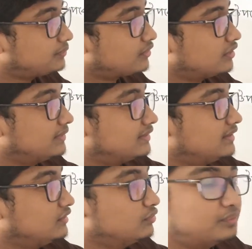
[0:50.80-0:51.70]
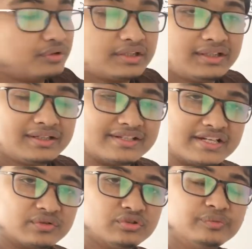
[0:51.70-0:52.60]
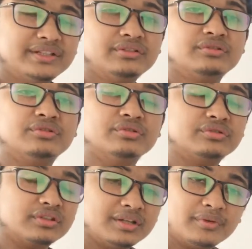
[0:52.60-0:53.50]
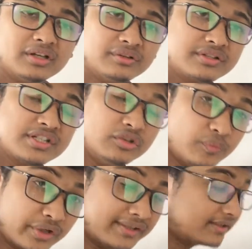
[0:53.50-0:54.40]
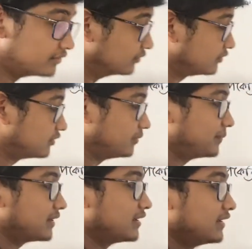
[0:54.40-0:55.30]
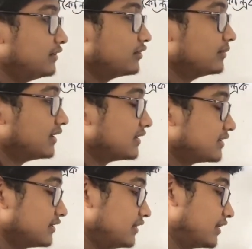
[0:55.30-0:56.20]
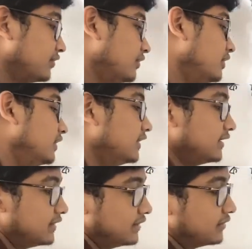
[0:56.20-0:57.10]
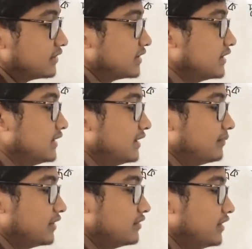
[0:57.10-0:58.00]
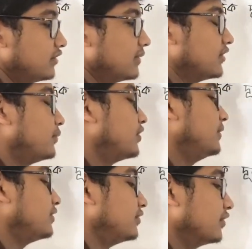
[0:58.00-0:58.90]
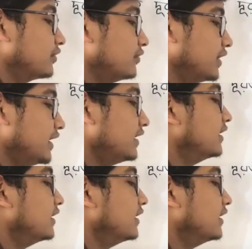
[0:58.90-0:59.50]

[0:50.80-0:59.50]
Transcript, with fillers: পরাবৃত্তের উপরে যে কোনো বিন্দুর দূরত্বকে বলা হচ্ছে উপকেন্দ্রিক দূরত্ব ব্যাপারটা কীরকম দাঁড়াচ্ছে একটু দেখো যে হচ্ছে আমরা যদি এরকম একটা পরাবৃত্ত ড্র করি